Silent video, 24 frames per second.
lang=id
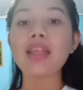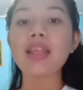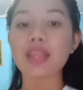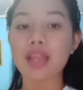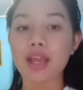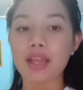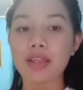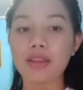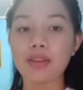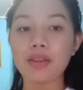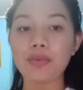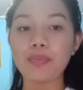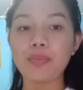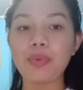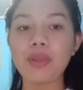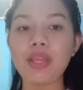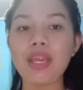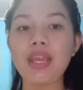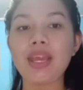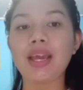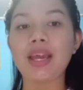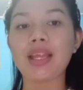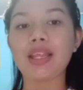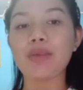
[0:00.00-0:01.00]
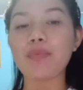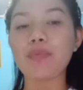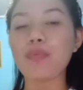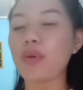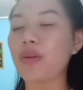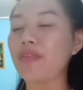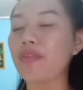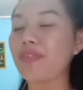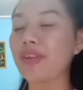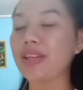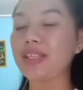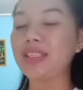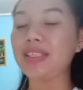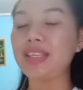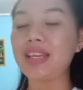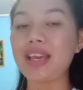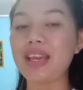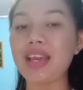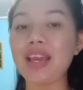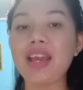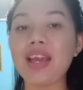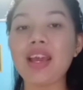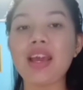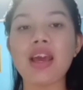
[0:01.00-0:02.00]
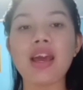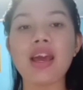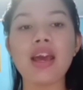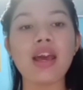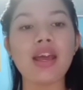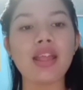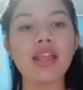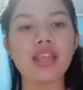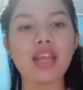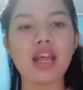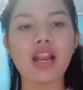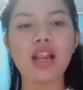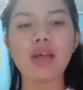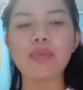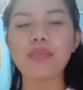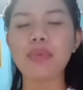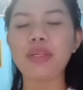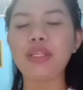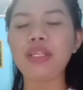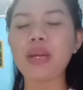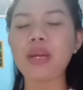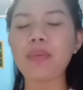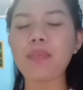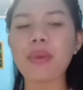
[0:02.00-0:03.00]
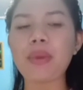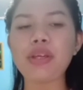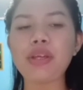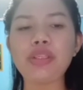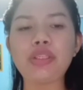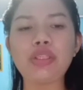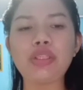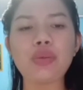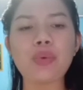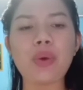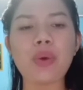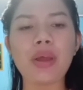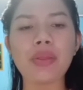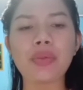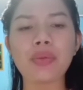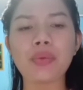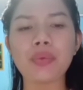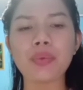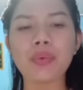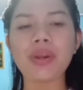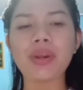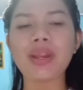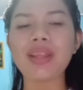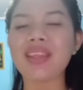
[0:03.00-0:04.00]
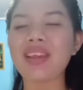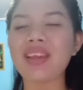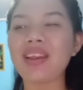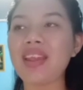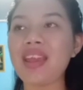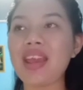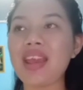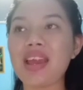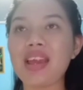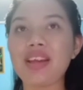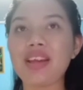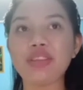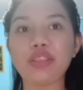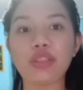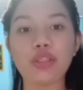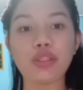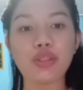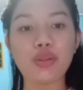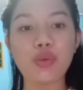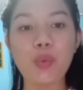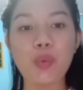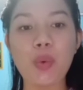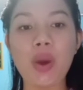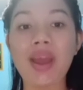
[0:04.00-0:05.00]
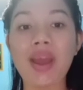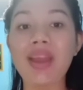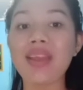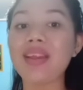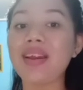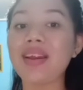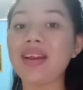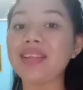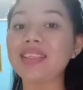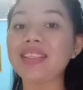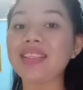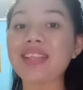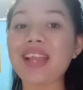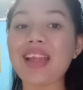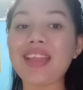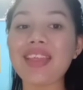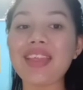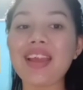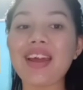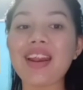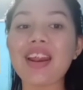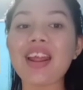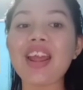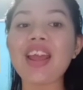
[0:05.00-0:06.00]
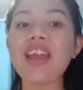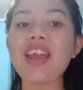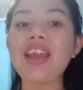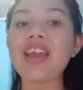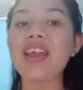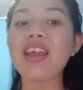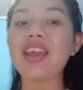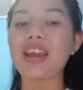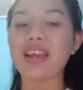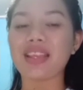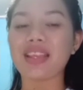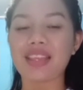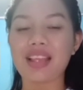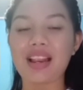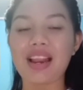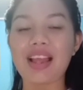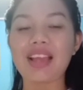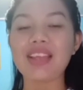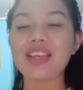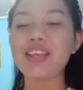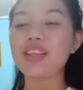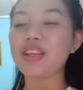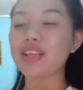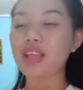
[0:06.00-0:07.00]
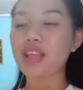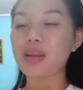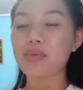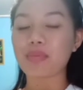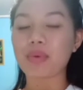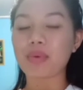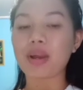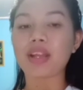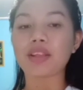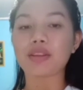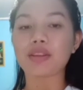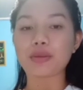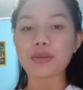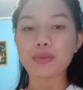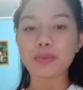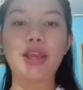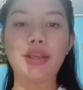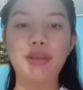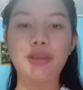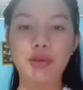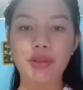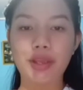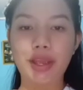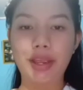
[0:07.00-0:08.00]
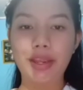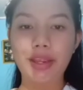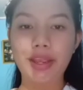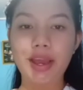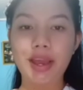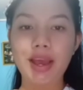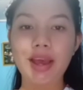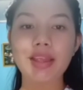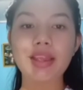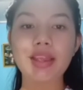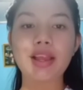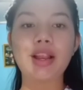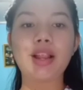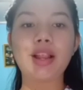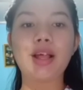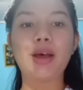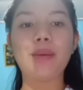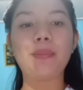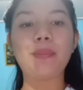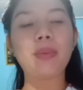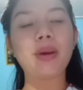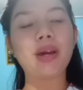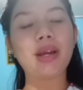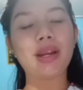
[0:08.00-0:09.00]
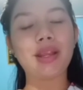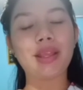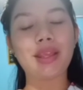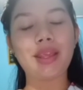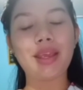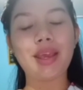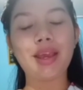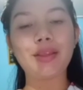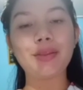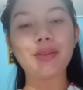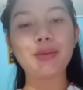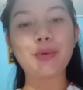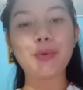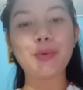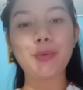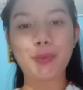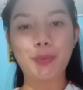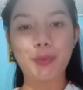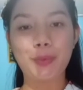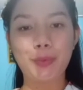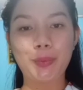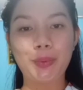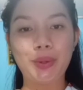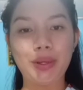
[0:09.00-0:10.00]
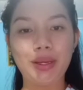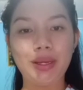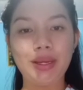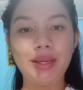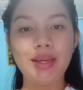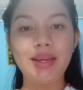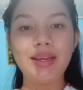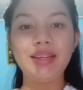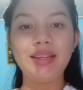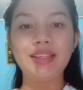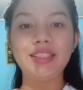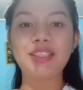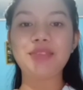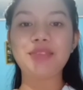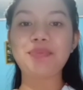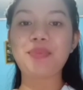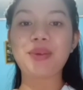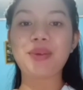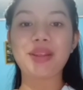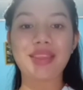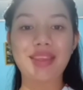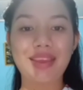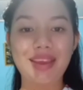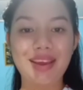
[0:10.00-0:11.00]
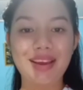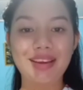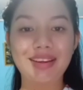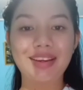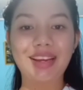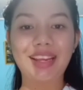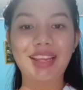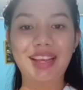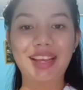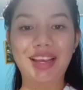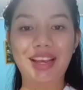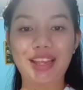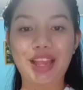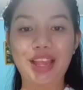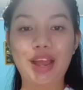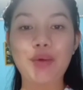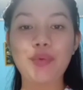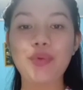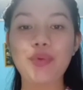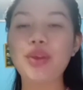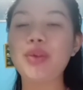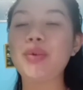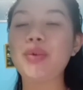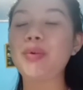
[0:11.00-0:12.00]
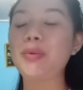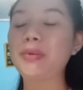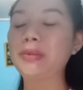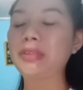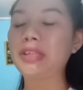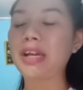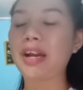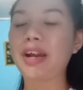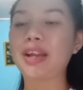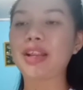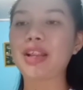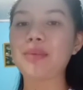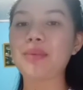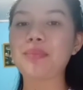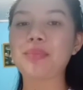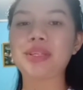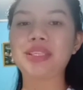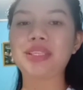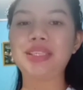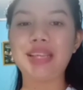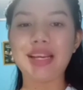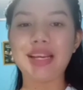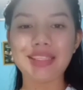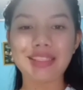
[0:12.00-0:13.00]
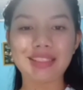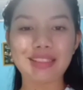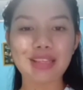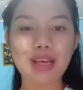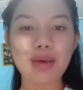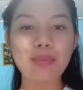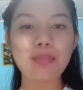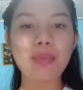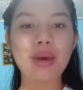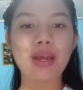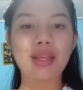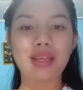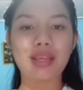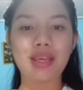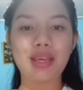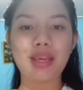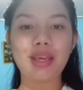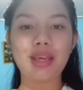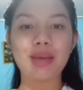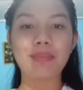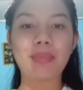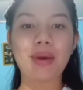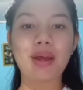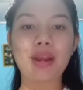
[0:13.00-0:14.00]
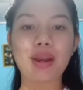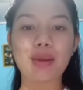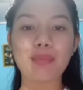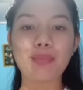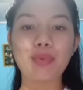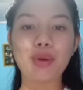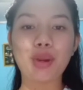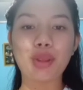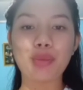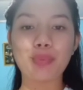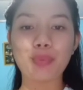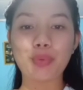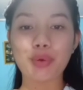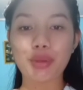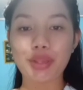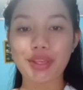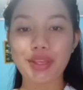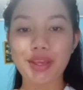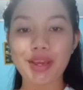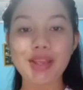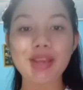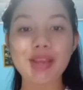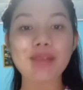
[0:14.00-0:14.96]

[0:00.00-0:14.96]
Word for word: dan peningkatan profesi dalam mencapai suatu kriteria yang sesuai dengan standar yang telah ditetapkan. Selanjutnya adalah pengertian guru. Seperti yang kita ketahui, guru sangatlah berjasa bagi para murid-muridnya